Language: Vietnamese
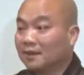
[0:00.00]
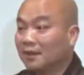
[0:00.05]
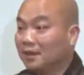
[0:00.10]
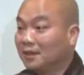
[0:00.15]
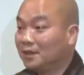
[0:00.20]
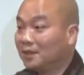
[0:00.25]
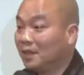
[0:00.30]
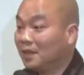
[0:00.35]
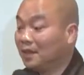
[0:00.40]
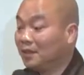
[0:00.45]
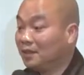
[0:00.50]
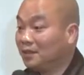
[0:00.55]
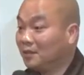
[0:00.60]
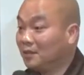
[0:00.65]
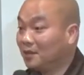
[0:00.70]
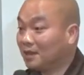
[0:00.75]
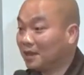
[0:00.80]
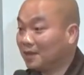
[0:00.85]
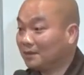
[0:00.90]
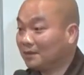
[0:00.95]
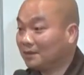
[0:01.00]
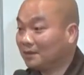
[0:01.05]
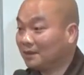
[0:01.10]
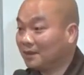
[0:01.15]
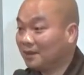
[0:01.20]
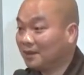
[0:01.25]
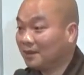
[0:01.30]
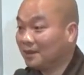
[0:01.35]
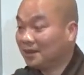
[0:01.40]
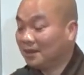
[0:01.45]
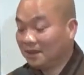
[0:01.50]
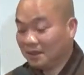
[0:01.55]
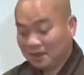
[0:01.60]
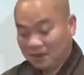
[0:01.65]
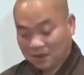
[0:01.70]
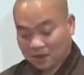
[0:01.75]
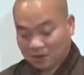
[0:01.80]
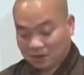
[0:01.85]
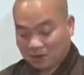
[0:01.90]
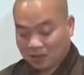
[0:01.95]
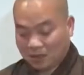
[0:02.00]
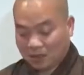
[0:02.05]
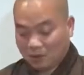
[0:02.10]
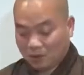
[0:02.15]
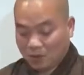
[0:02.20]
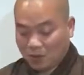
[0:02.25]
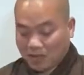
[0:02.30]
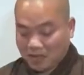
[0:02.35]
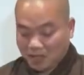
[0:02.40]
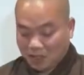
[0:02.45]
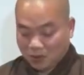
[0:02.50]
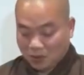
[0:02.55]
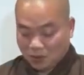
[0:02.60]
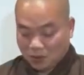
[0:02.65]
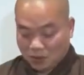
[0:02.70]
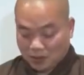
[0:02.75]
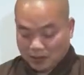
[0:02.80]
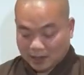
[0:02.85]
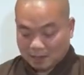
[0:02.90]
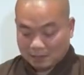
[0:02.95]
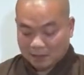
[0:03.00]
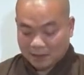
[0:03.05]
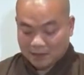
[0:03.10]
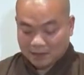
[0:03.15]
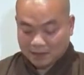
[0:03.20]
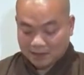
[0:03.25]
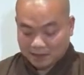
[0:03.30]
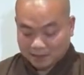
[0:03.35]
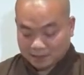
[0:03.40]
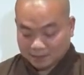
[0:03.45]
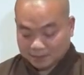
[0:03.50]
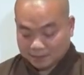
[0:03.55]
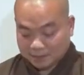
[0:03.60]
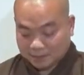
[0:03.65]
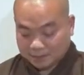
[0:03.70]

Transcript: hình hình dung được không chúng ta học quá nhiều loại tâm lý phải không